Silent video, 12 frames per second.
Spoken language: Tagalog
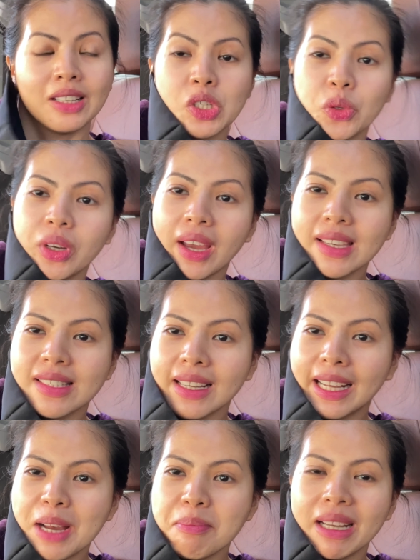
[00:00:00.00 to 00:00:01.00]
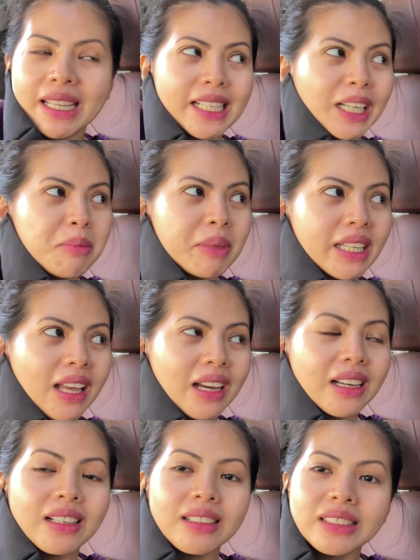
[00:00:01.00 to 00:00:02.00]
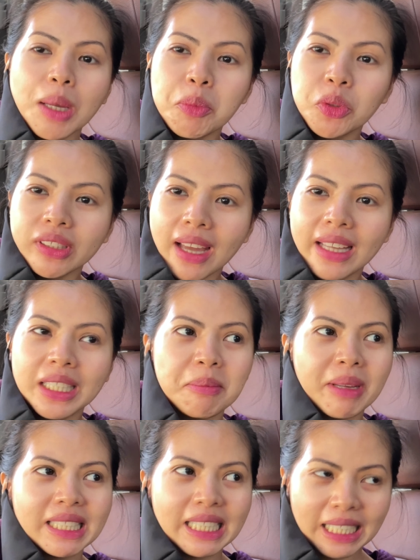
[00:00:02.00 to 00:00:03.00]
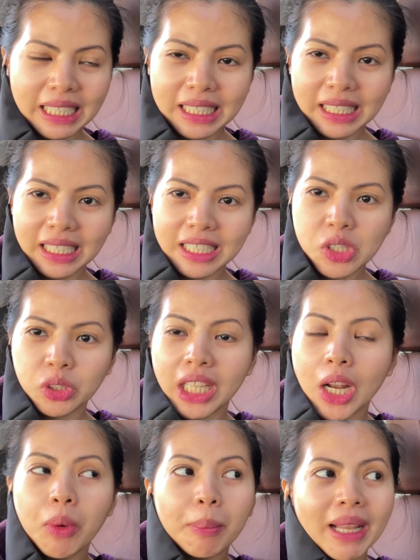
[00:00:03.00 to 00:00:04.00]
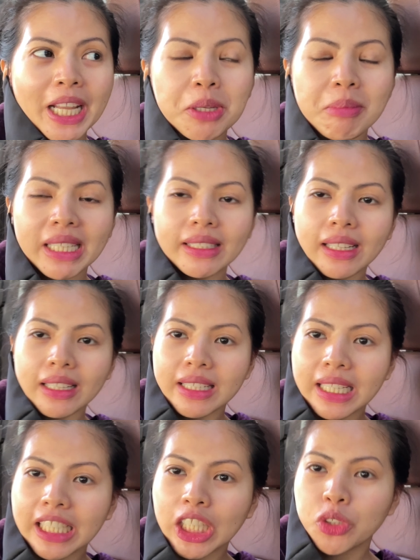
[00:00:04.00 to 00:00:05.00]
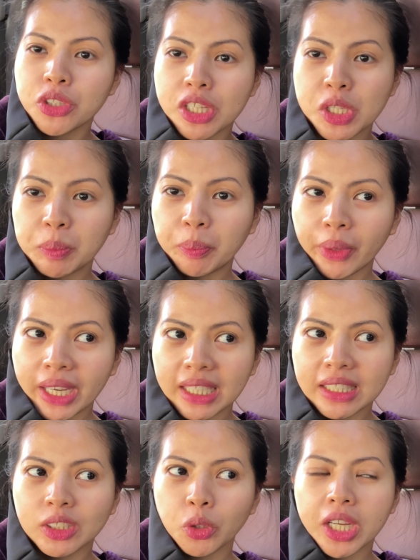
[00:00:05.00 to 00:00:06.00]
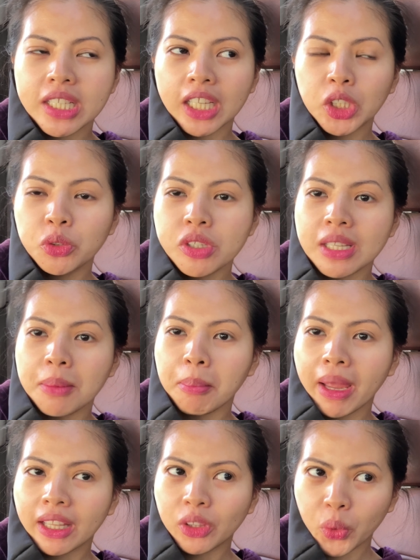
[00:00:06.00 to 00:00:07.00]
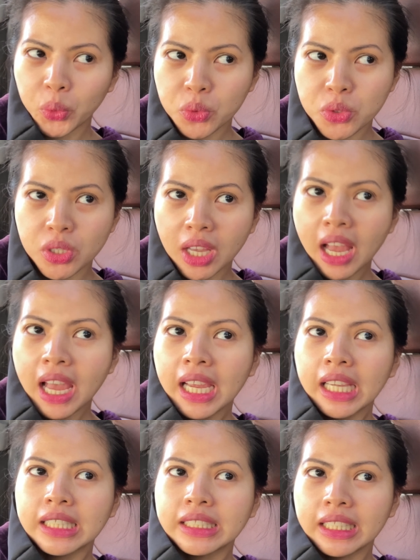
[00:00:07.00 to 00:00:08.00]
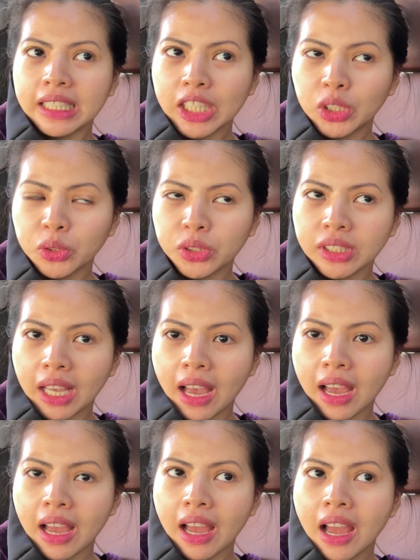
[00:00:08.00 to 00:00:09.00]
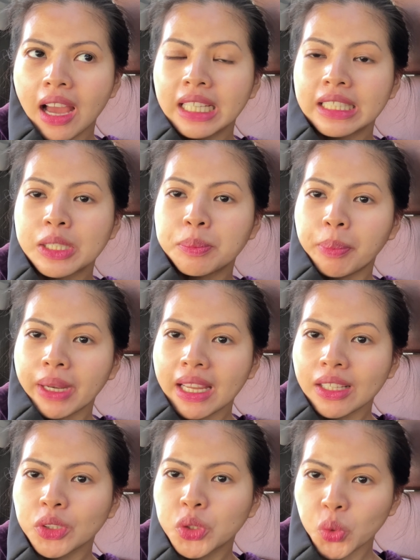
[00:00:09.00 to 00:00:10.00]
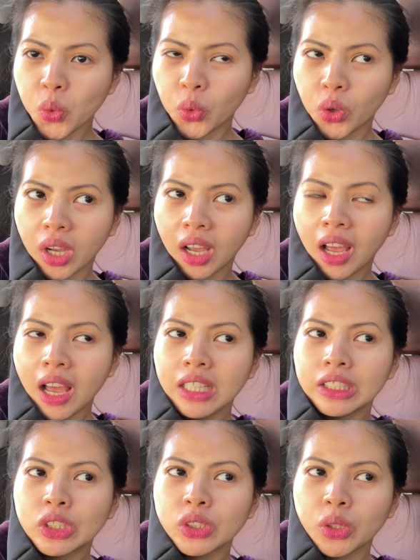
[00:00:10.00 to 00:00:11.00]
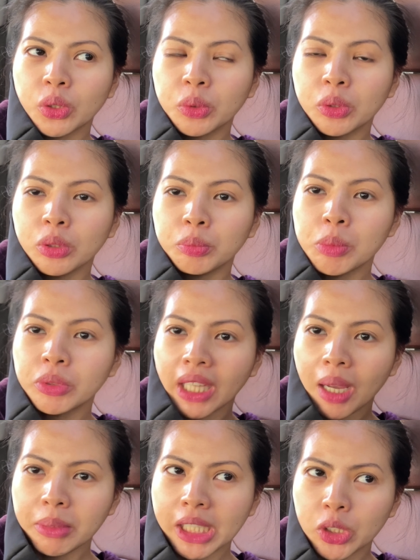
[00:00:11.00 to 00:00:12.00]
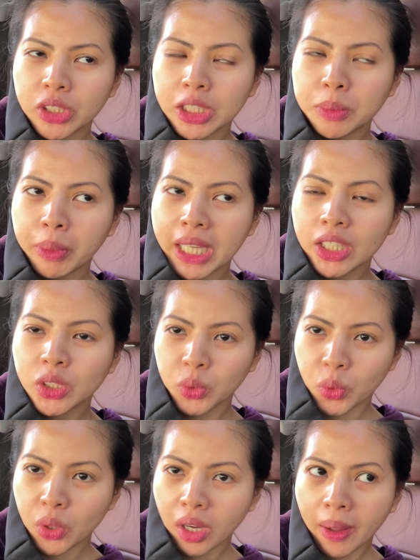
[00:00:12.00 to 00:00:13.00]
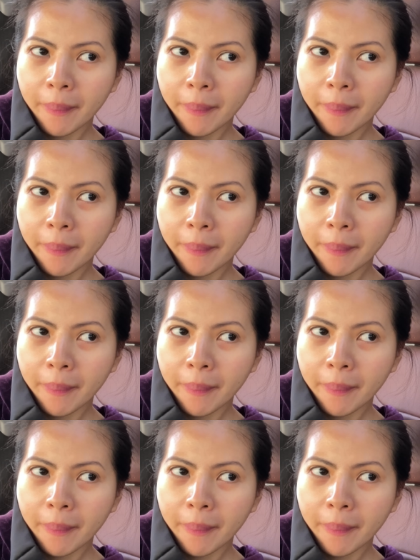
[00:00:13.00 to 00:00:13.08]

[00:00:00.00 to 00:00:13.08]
So guys, nagkamali kami ng napuntahan na Mediclinic. So dalawa pala yung Mediclinic dito sa Spring. So isa dun sa Meadows, isa dito sa Spring Sook. So pumunta kami dito sa Spring Sook.